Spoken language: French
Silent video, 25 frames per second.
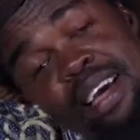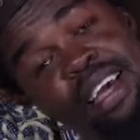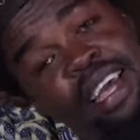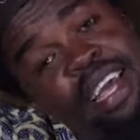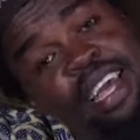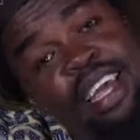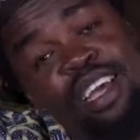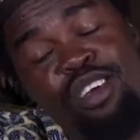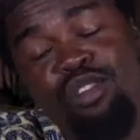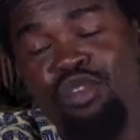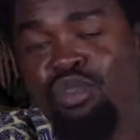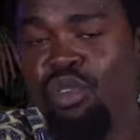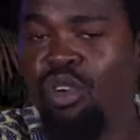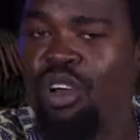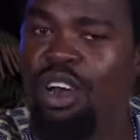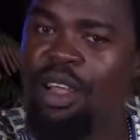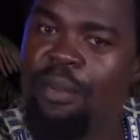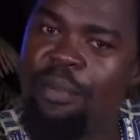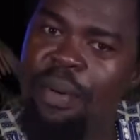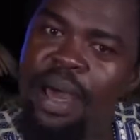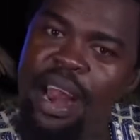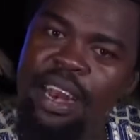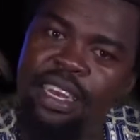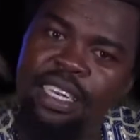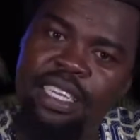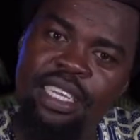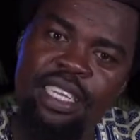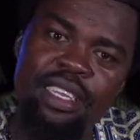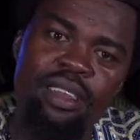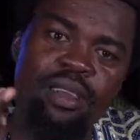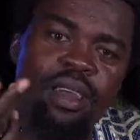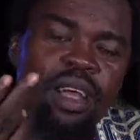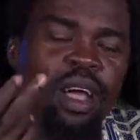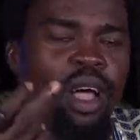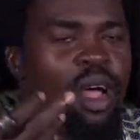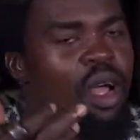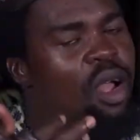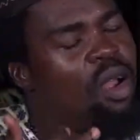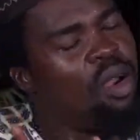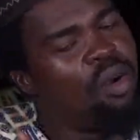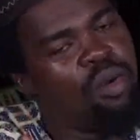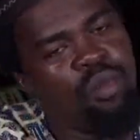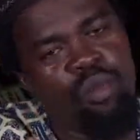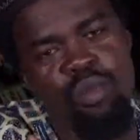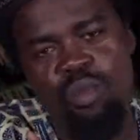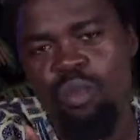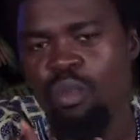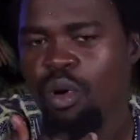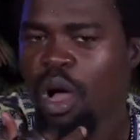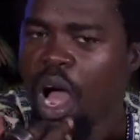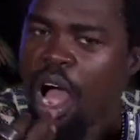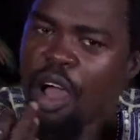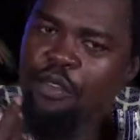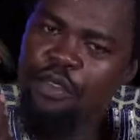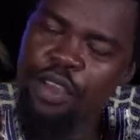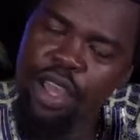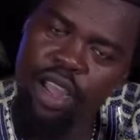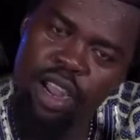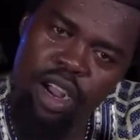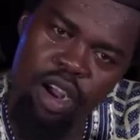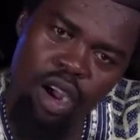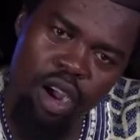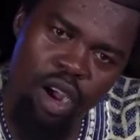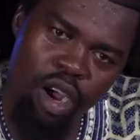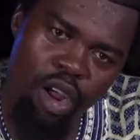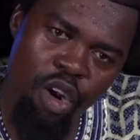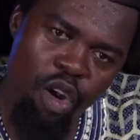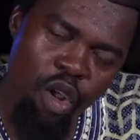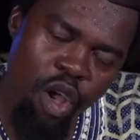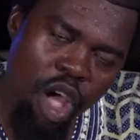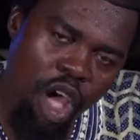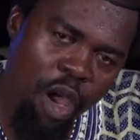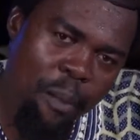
et ils sont repartis avec euh,